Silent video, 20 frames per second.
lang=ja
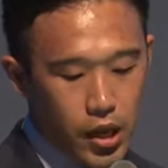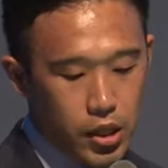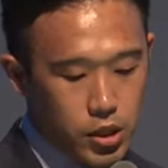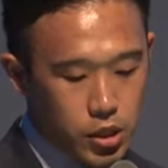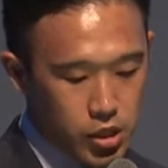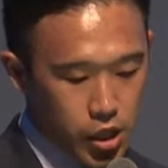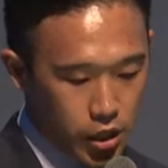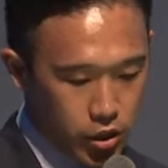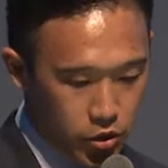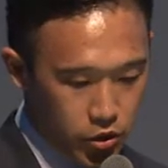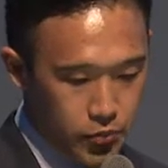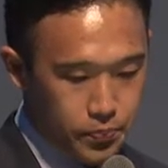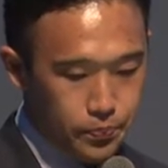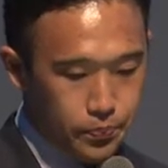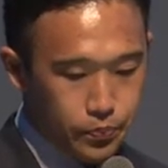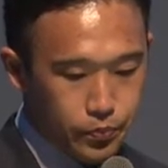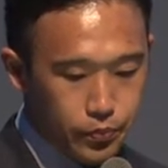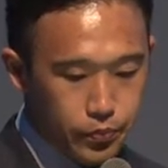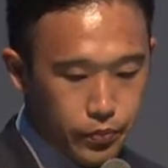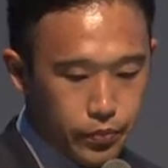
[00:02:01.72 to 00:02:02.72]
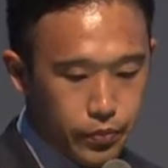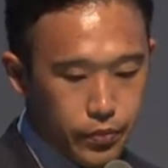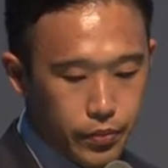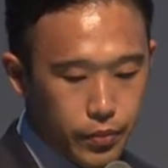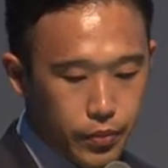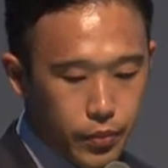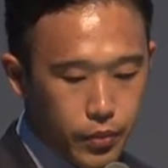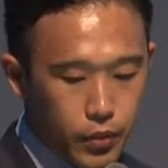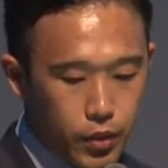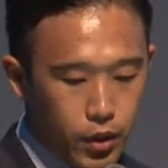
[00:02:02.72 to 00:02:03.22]
インしていく
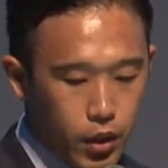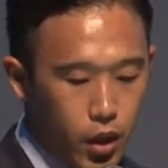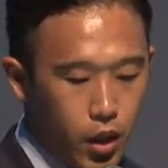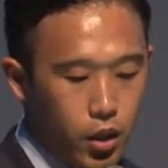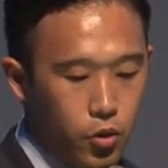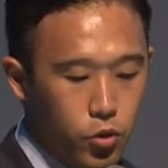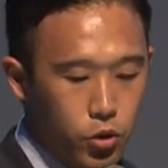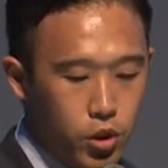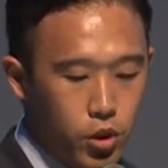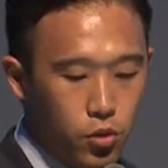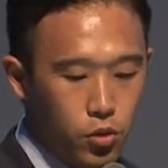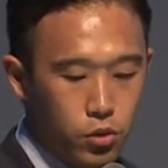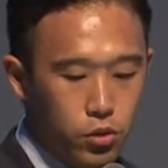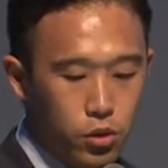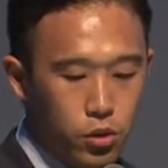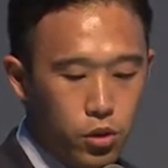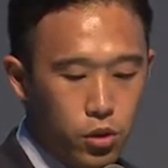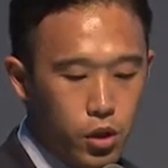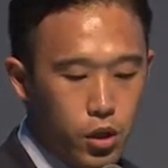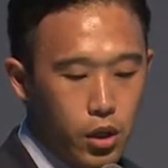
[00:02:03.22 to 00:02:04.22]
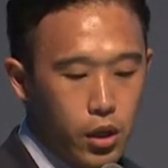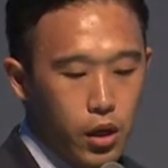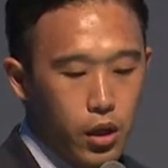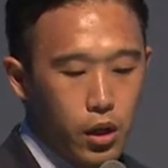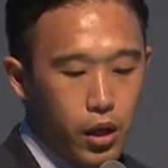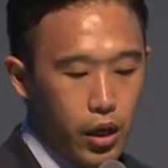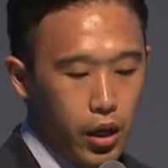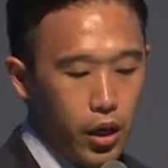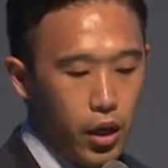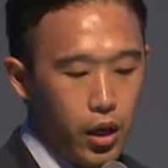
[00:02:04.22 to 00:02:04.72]
えこういったことを、
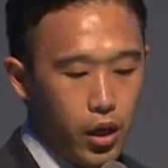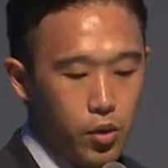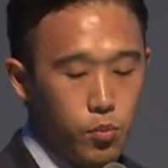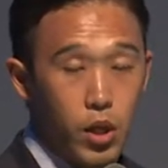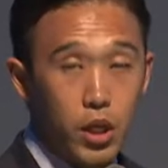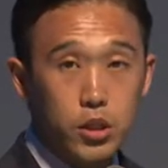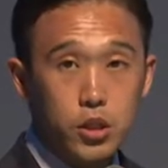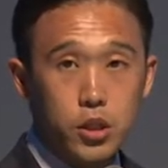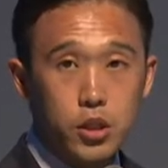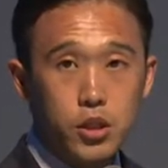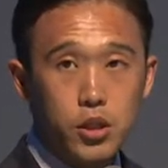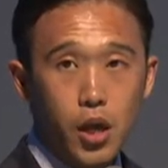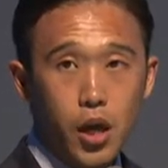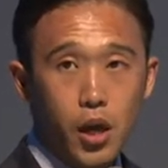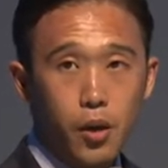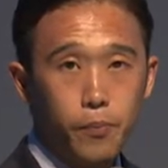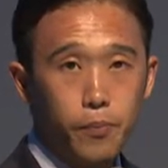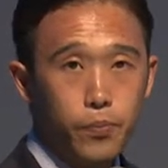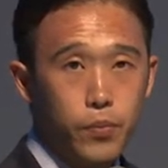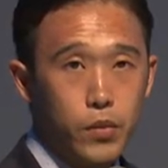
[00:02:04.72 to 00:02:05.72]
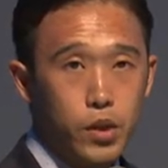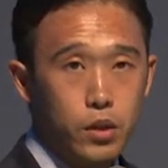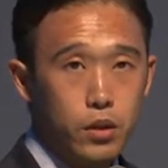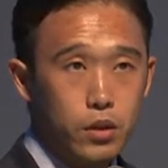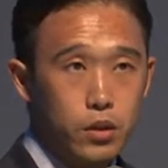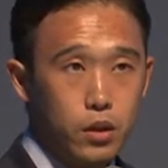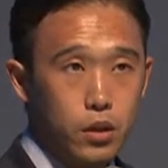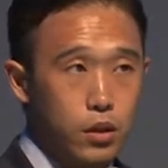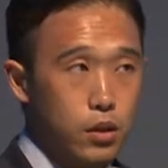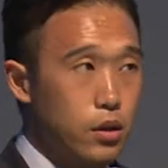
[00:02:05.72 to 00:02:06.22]
えイメージして
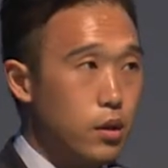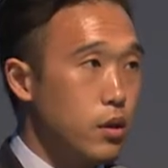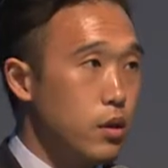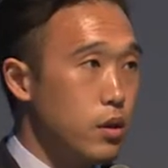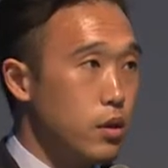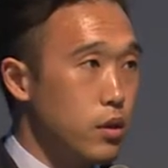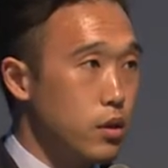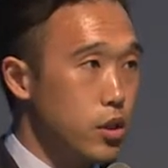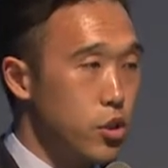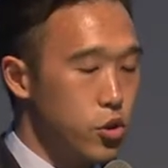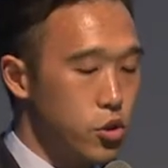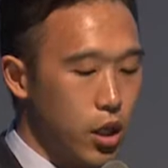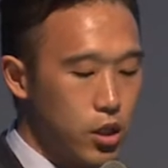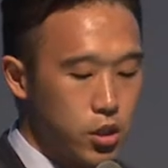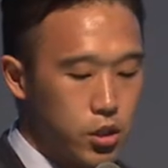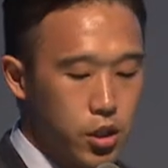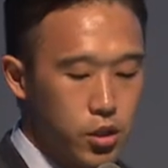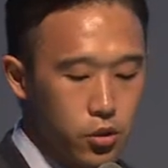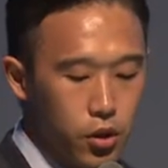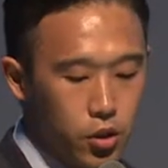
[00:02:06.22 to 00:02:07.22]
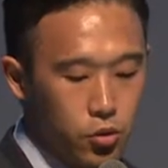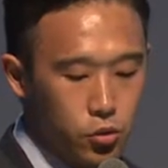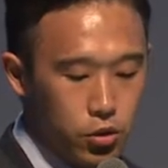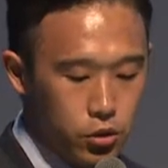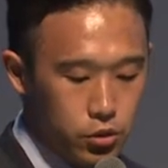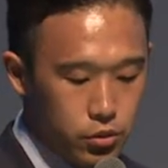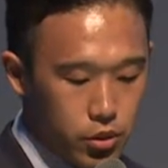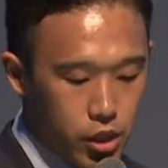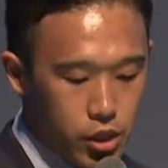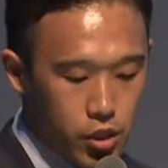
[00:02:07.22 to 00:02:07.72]
28年度は取り
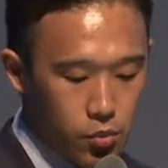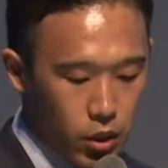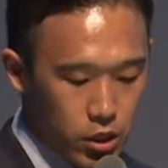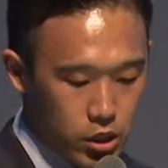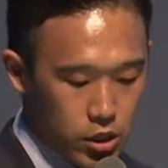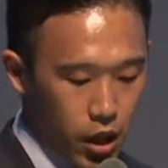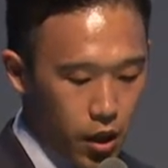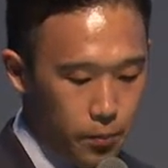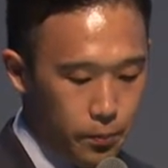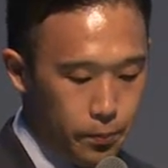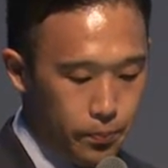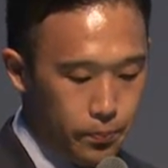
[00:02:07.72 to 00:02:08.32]
組んでいきました、